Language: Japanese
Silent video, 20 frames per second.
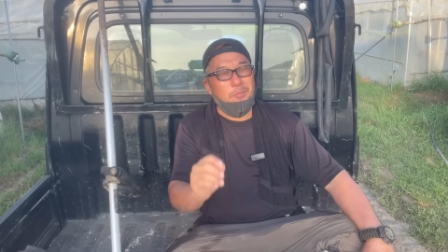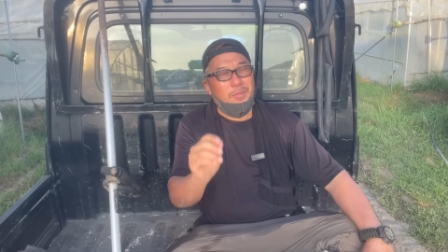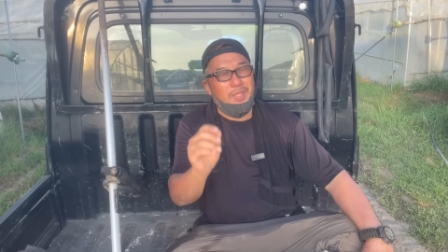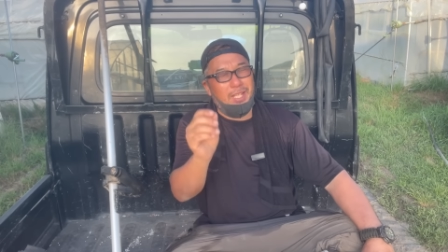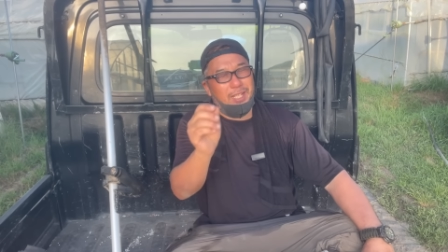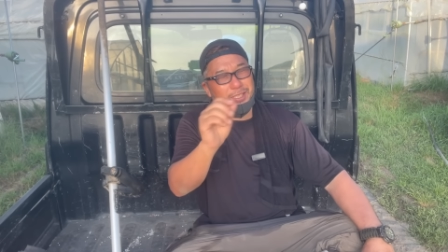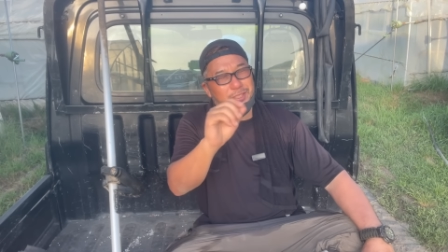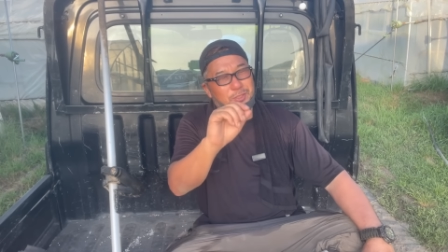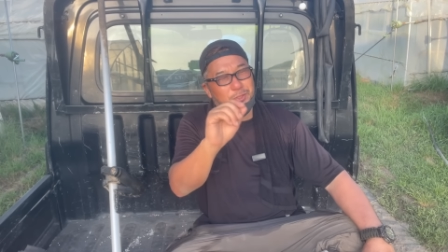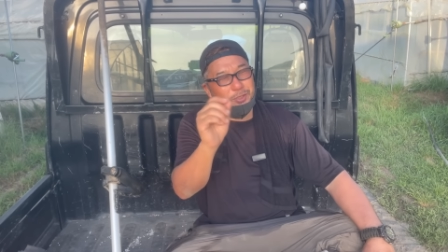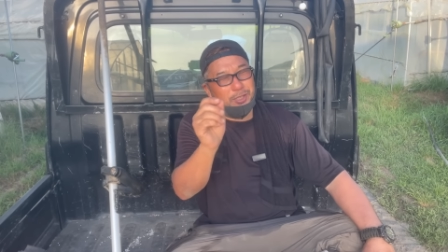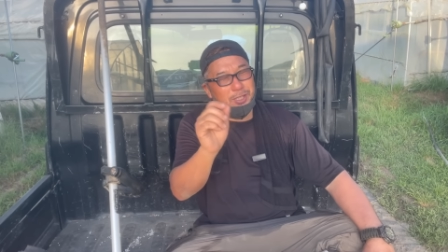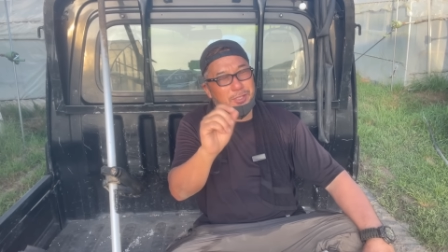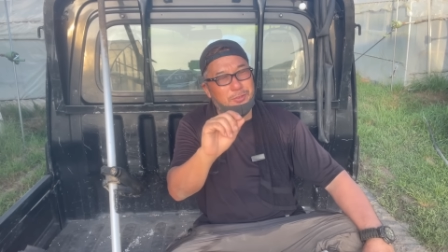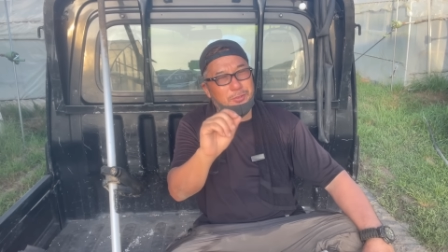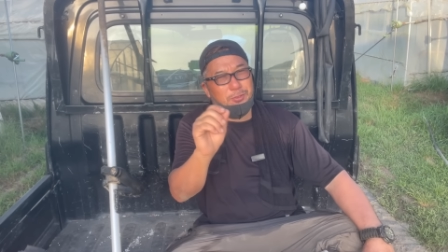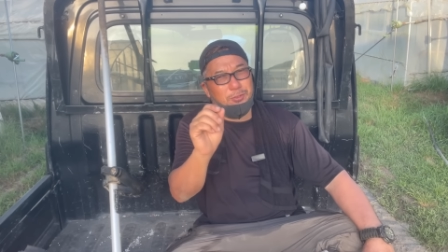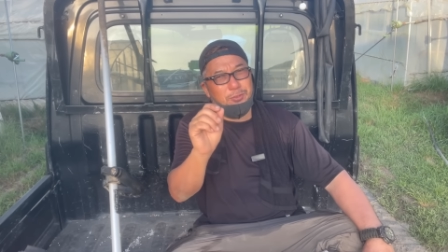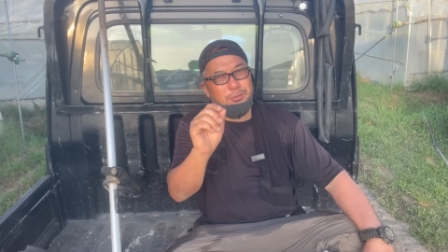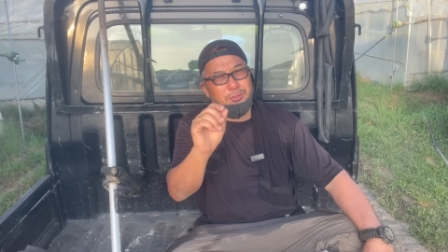なんか小
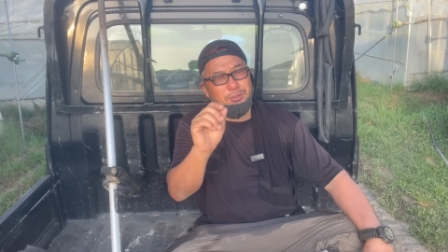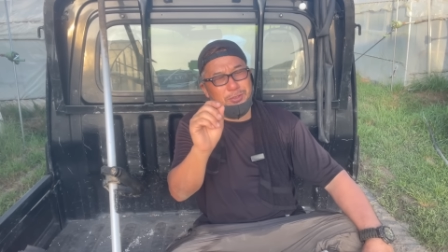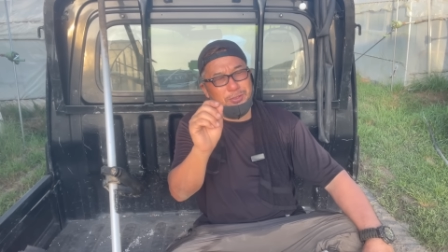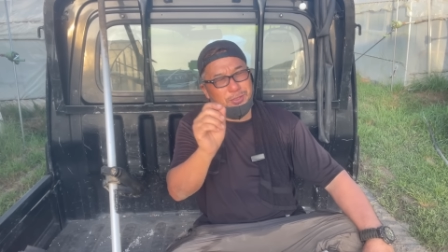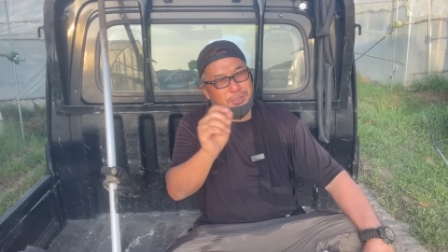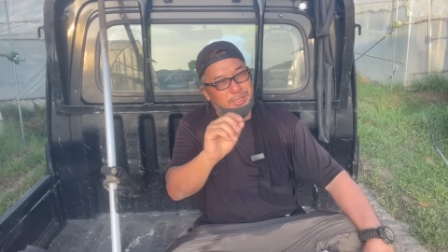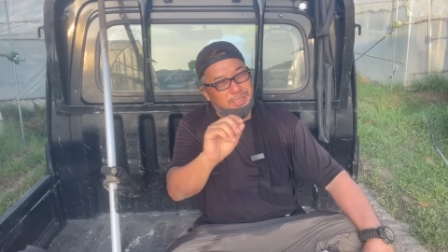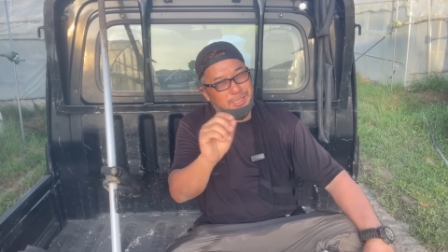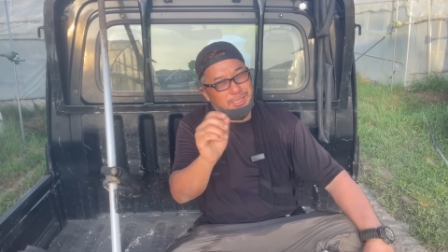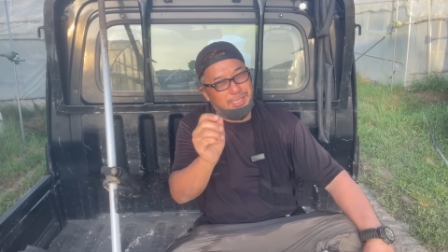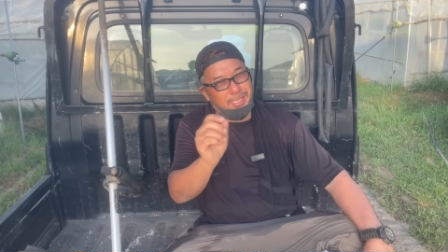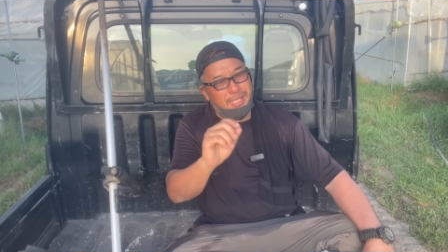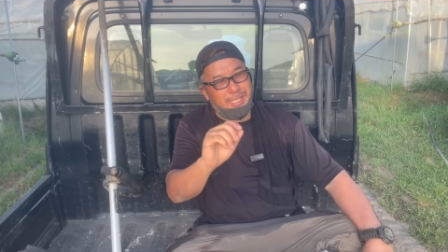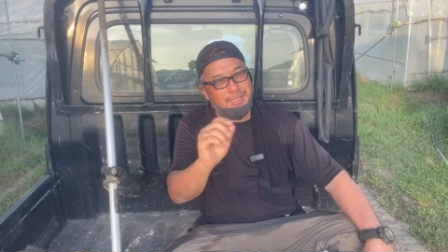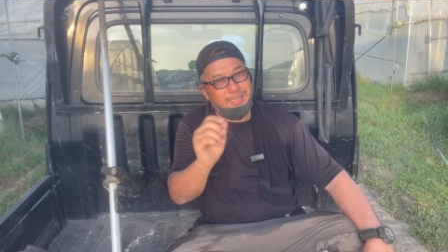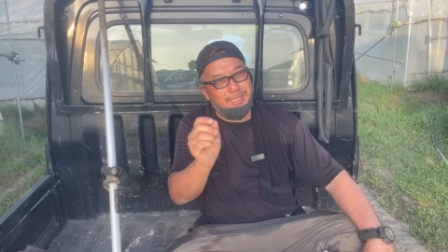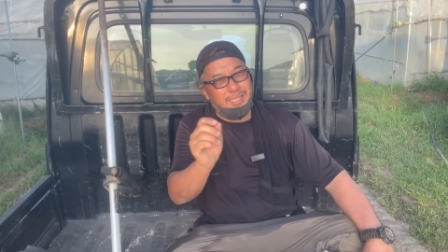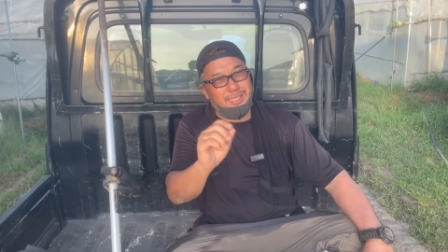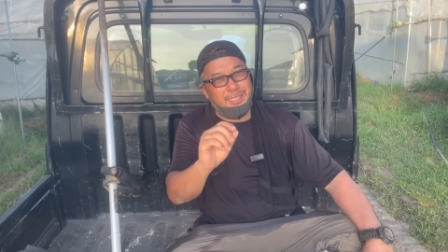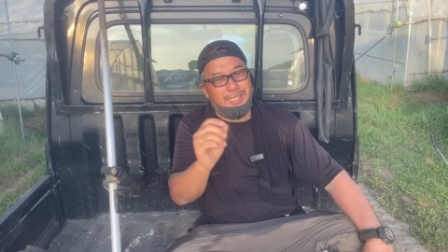学校の時にあ
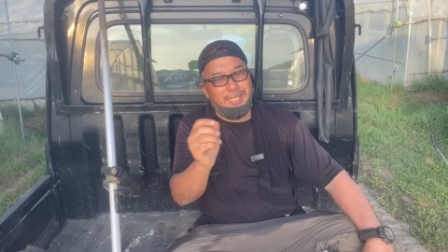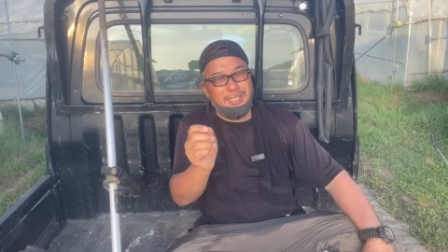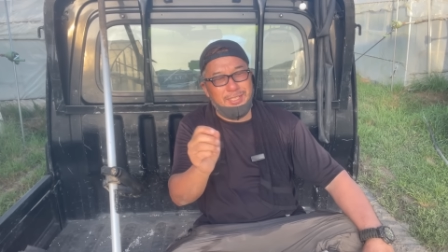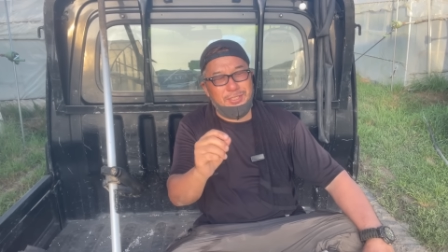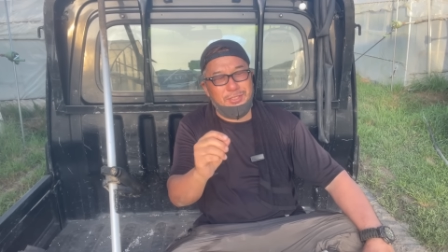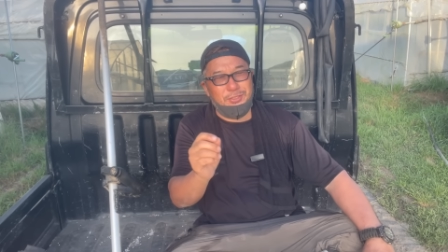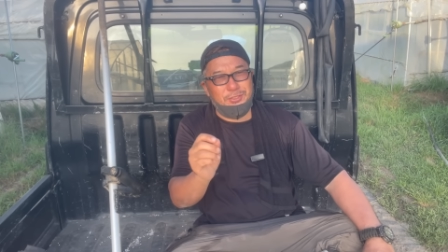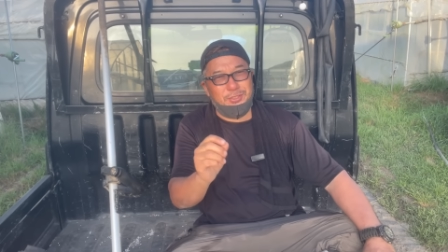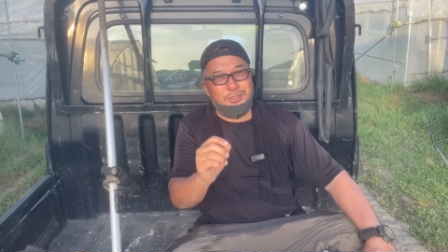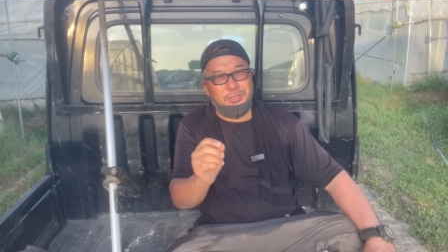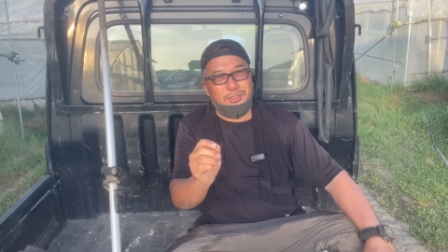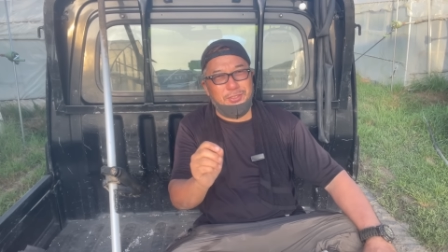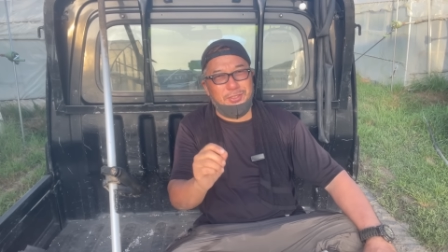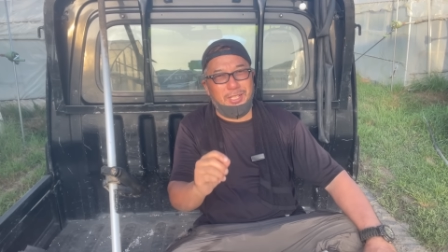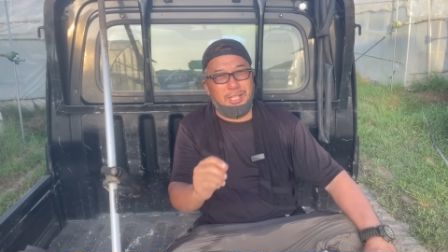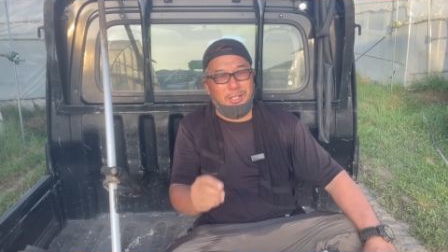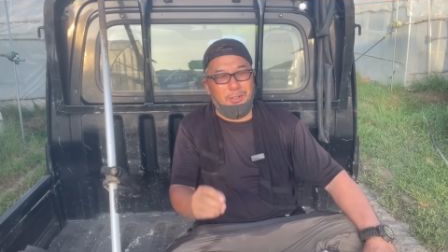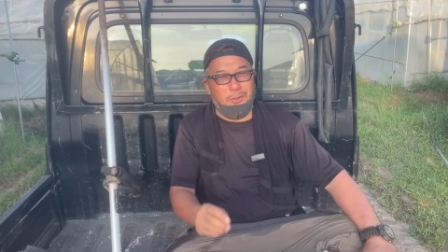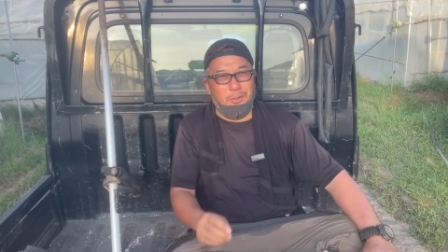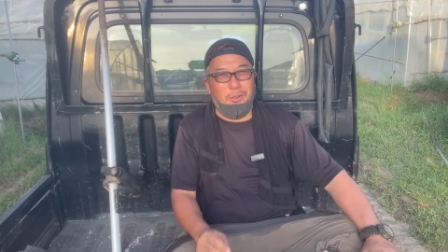んなん練習しとっ
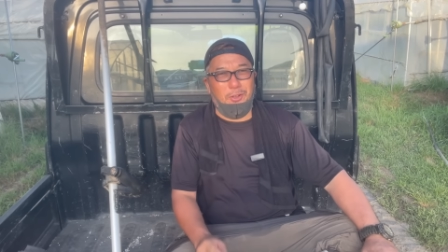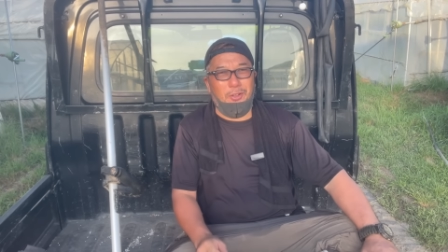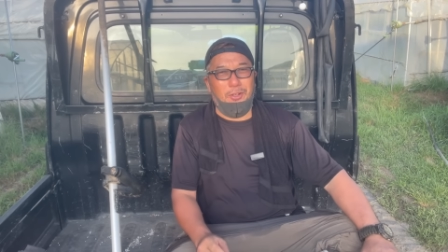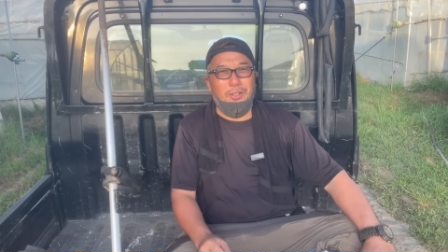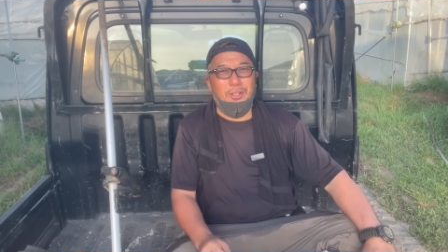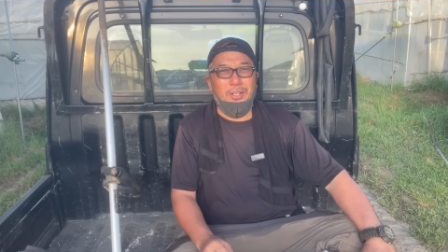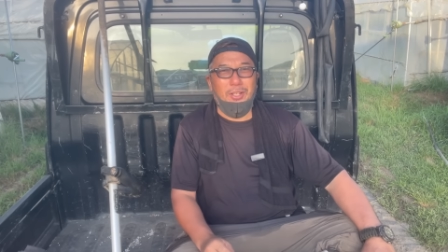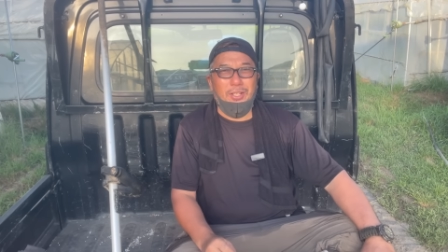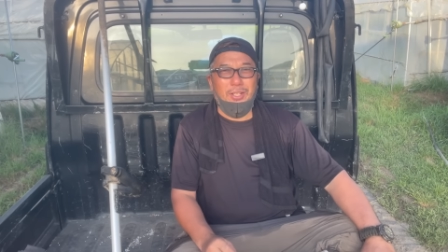たのを